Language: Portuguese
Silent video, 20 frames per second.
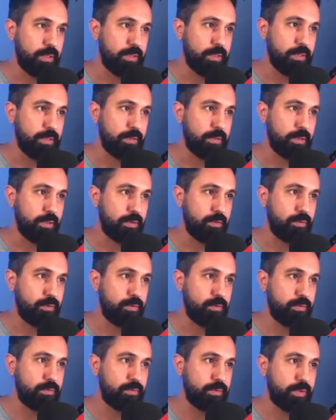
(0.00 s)
A adição da
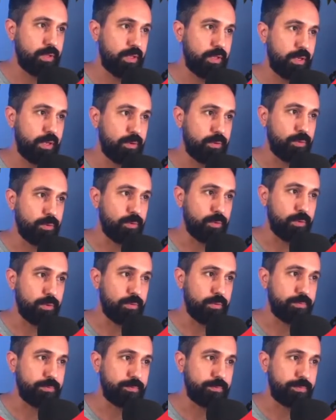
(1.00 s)
curva e a cor.
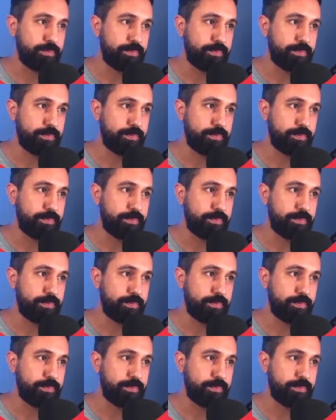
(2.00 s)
